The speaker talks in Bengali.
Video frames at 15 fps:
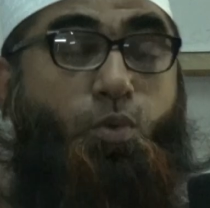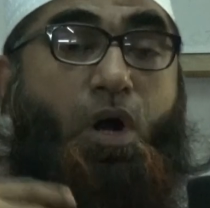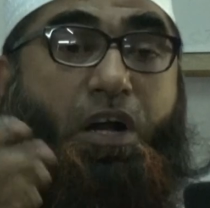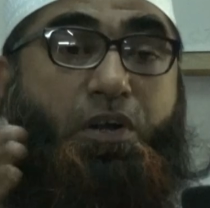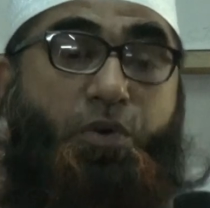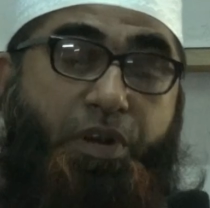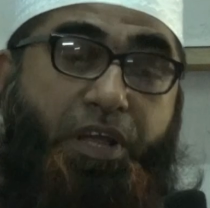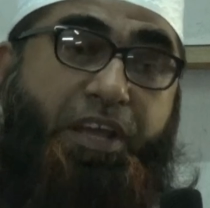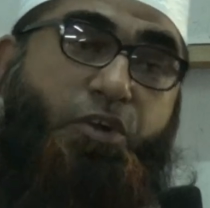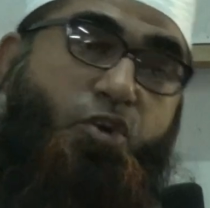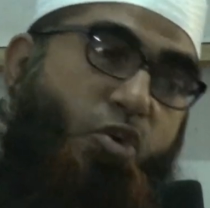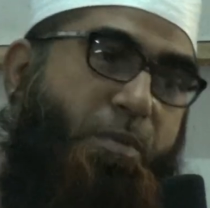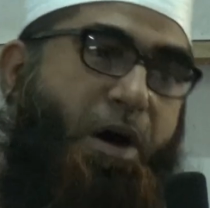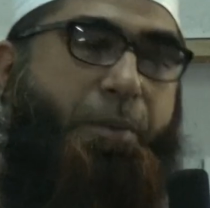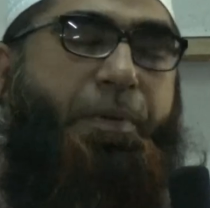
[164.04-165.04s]
দোয়া করে
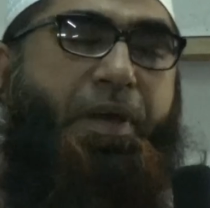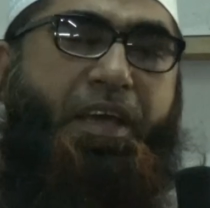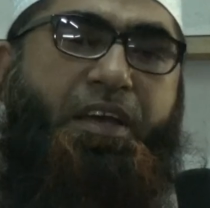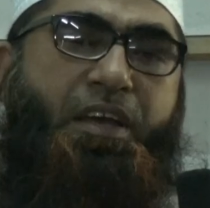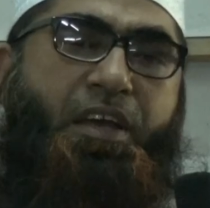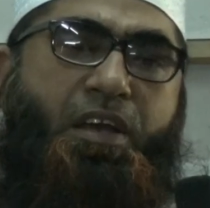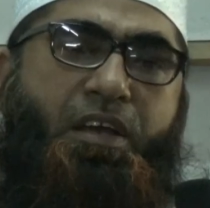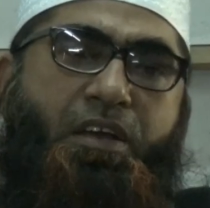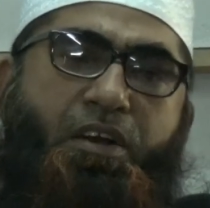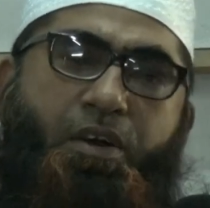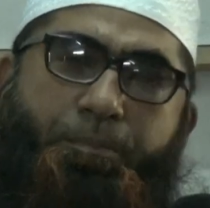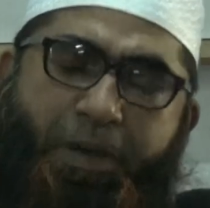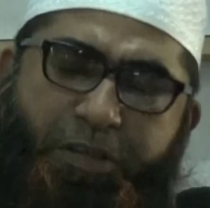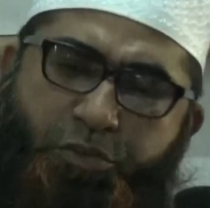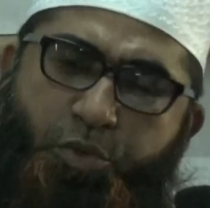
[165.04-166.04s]
ঘুমাবে
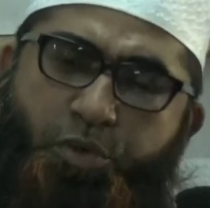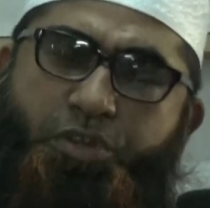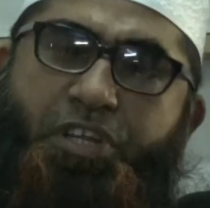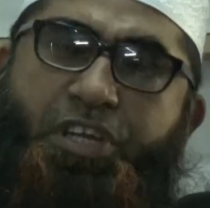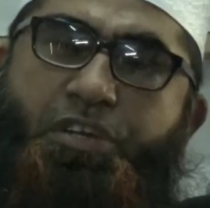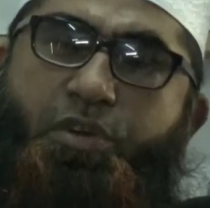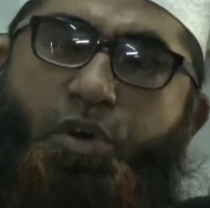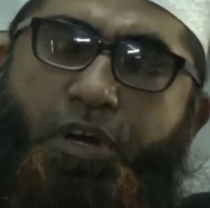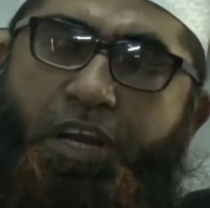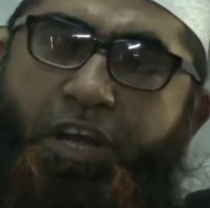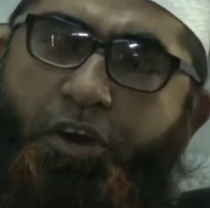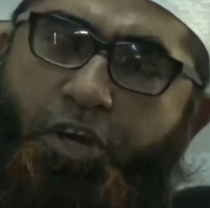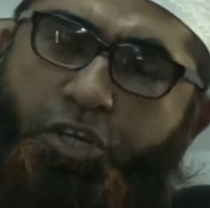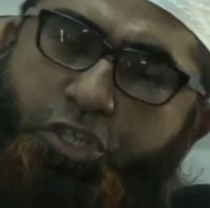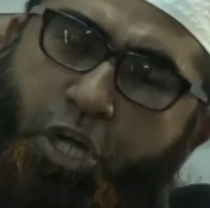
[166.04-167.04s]
বেজুর দিন করলে
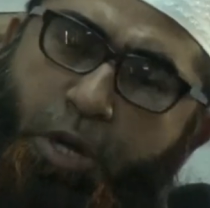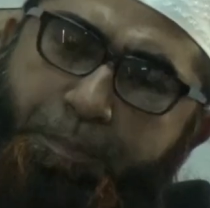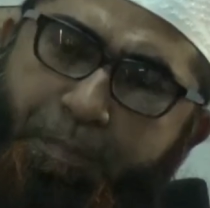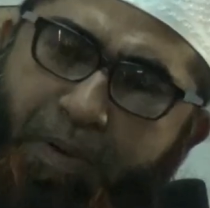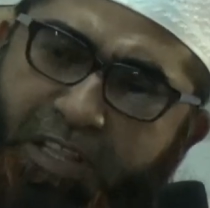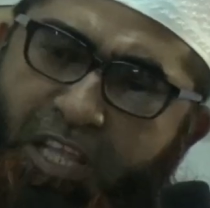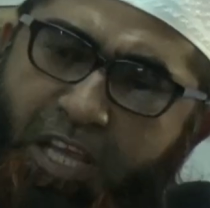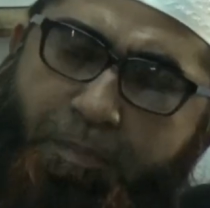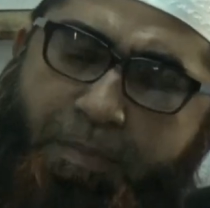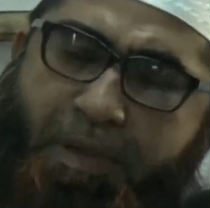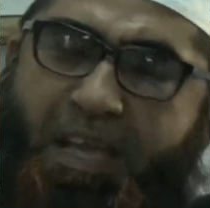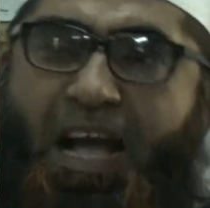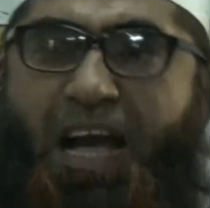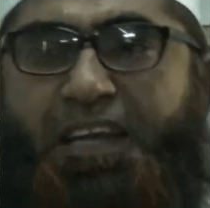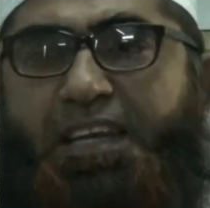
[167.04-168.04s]
হয় স্বপ্নে দেখবে
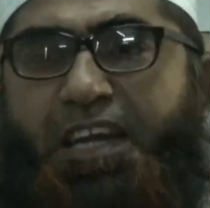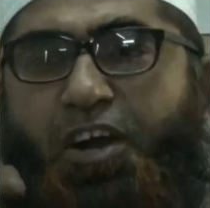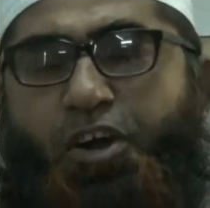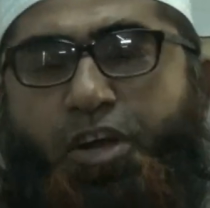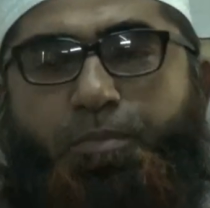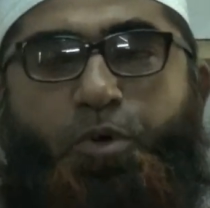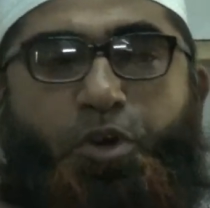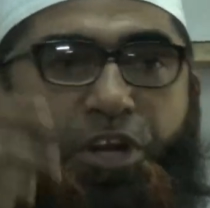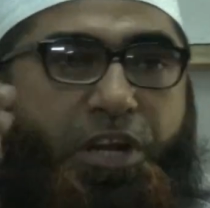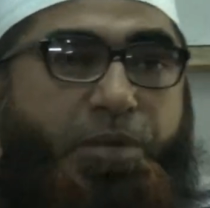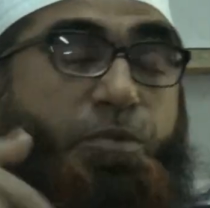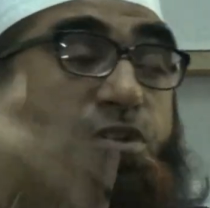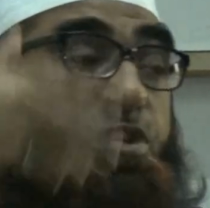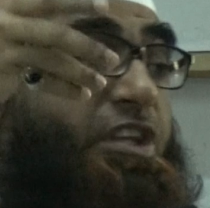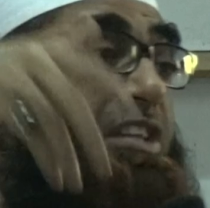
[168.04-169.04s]
আর না হয় মনের
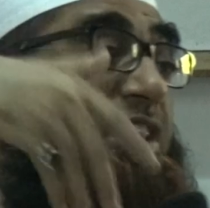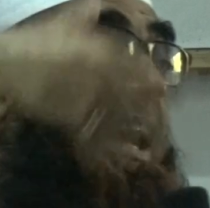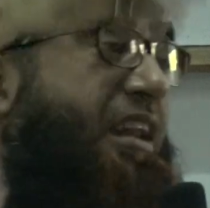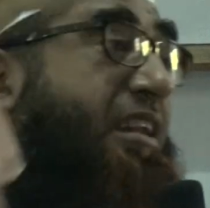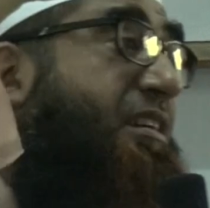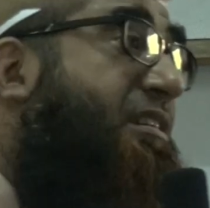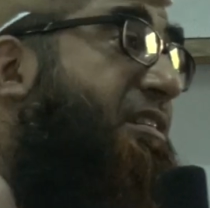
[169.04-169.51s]
মধ্যে তার